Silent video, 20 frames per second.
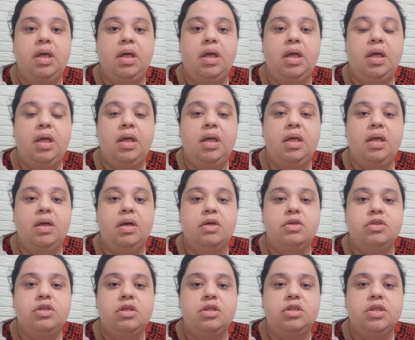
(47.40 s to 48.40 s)
é,
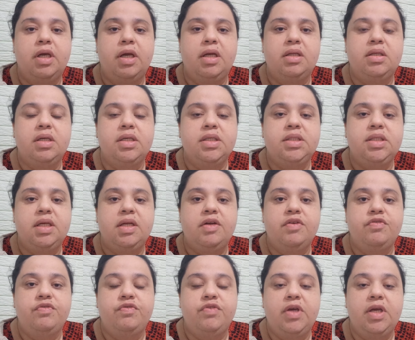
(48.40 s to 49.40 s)
acho que já é a terceira
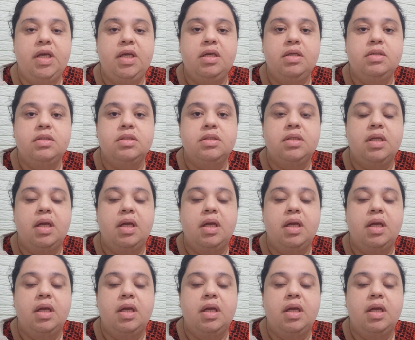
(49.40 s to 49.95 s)
vez,